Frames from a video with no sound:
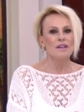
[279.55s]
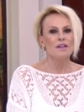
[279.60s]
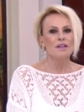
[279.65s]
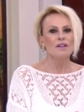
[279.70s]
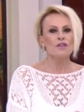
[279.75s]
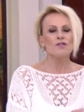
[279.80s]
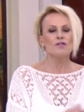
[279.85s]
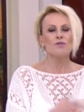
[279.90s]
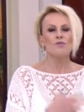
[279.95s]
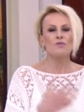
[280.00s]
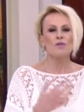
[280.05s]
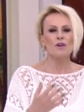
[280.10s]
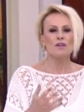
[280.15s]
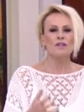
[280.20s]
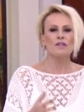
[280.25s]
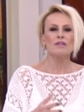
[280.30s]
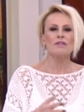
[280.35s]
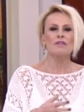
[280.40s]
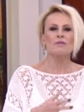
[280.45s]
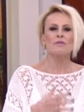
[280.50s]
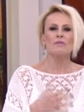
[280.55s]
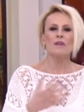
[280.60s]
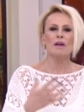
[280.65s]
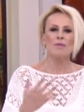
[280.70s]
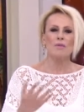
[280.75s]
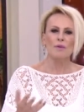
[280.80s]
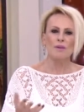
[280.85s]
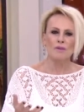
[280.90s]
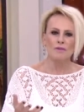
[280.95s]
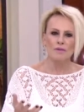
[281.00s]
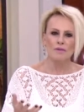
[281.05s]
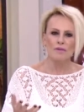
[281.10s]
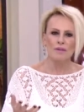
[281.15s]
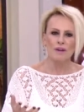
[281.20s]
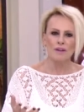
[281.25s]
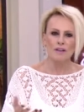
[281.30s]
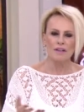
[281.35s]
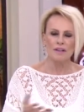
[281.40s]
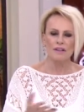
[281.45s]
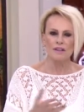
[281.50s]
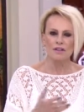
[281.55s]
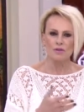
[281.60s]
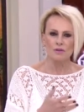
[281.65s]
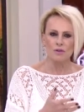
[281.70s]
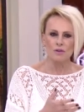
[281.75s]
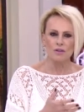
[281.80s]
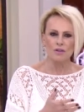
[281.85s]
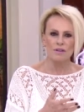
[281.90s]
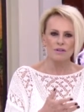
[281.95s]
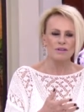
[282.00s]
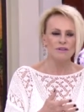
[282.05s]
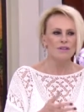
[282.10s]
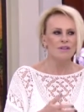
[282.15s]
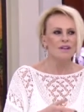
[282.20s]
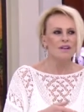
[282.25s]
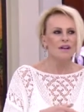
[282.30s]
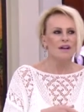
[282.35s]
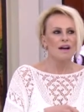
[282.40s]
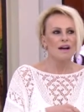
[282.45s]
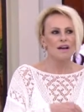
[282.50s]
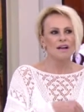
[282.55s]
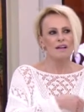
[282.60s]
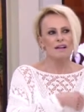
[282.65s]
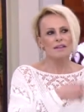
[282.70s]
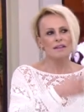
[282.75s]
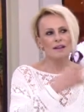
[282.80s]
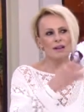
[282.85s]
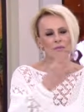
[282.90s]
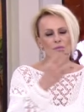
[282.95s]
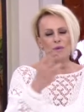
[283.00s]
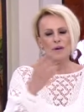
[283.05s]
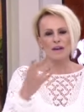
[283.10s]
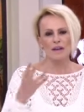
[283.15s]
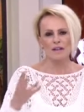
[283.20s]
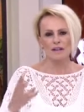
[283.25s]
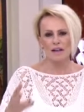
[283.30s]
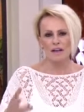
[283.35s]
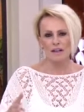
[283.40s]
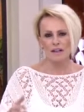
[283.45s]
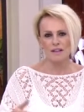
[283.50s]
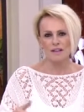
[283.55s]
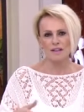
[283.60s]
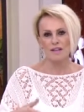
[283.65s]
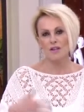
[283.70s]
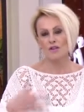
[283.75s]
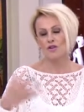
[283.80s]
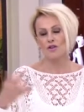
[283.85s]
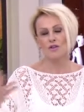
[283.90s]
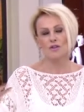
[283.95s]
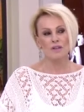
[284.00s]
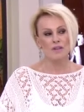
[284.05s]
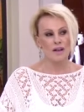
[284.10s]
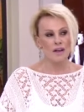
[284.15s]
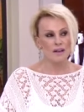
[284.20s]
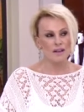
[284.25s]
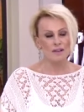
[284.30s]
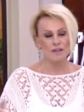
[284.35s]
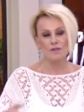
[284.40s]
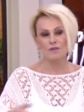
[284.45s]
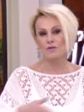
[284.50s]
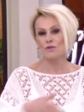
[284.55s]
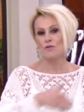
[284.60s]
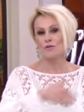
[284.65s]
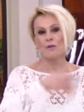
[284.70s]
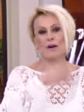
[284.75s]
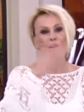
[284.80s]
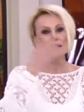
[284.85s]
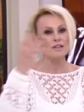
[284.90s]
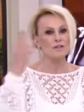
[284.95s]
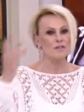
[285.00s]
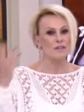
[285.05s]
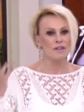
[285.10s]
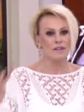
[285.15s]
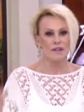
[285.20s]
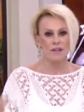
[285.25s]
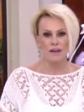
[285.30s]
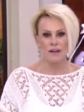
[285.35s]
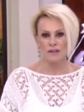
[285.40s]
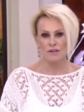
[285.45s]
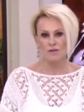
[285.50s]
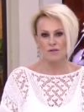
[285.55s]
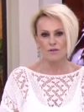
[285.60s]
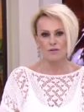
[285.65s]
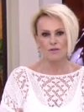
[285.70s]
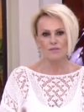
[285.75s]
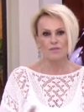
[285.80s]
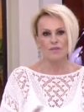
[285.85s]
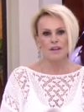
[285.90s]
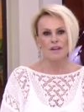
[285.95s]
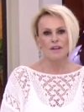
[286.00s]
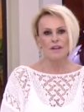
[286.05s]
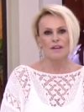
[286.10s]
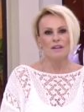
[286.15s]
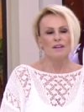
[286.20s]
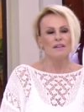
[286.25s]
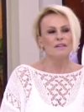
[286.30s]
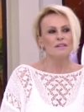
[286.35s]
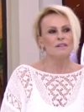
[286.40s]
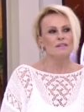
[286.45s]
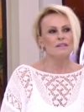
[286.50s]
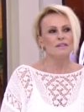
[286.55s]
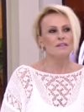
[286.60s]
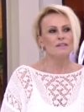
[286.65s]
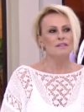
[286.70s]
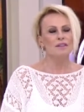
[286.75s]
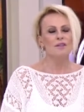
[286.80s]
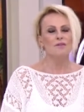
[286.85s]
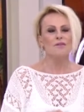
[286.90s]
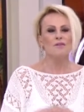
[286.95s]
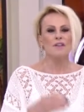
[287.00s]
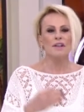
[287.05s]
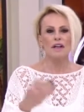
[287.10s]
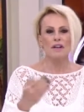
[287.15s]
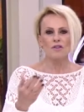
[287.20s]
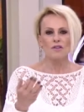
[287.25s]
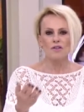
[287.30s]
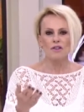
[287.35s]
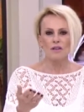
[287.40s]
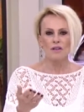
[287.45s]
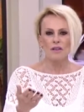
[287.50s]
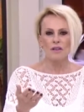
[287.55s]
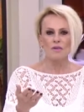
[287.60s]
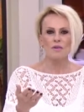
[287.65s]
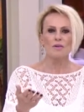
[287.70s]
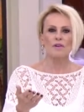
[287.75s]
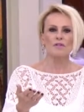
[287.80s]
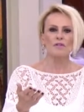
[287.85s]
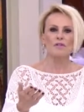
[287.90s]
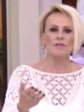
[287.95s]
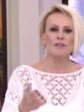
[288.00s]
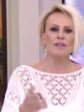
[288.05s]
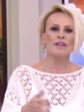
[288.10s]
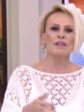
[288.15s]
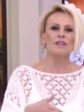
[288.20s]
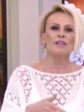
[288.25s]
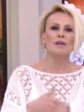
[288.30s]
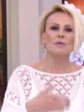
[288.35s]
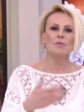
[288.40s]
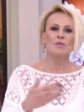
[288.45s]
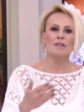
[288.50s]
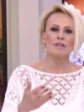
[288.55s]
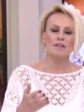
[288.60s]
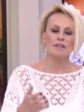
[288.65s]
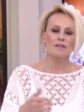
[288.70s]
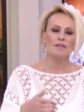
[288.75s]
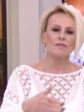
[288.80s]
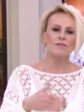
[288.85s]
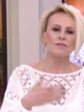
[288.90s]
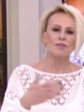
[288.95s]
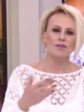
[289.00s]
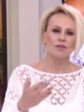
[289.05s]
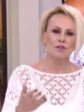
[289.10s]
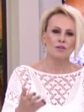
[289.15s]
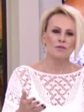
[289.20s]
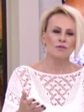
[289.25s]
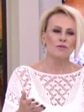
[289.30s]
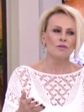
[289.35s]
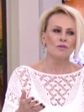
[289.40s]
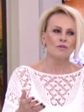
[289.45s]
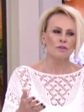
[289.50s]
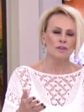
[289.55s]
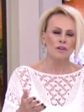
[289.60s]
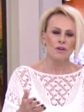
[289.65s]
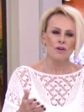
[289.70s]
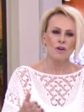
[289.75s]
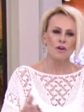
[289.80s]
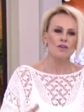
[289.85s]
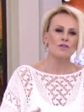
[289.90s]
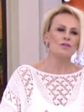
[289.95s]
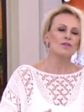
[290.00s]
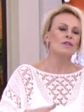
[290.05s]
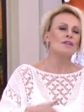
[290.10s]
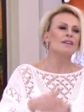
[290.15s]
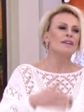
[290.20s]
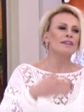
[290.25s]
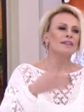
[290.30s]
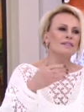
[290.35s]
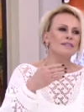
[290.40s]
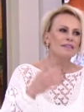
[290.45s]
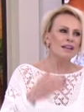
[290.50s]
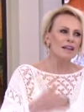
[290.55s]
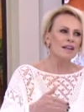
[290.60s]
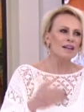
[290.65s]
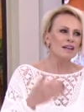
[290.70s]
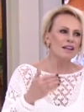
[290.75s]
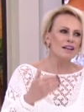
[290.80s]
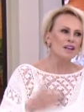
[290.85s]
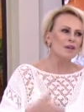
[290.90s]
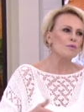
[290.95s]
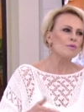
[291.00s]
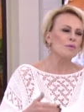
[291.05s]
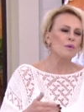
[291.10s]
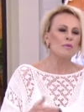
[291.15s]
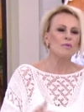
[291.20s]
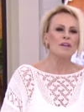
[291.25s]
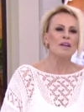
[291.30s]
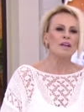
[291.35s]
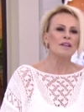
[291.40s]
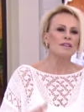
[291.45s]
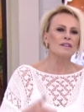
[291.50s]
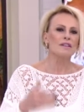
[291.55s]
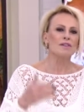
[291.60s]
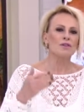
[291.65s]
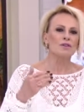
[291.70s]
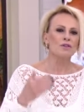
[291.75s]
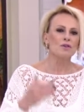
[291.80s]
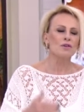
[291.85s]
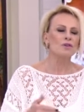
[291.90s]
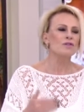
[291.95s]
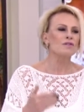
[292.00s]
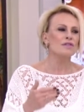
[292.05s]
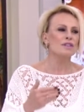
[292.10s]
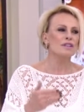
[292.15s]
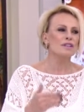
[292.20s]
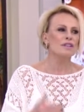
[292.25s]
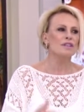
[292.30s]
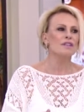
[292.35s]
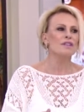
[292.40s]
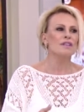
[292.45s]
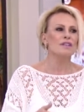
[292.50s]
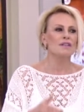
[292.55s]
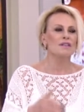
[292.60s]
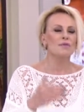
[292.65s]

Isso mostra como dá para inovar nesse doce, agradar paladares regionais dos mais variados. Totalmente. Então fica a dica aí para você, quem está pensando em investir no novo negócio, tem campo para brigadeiro com certeza.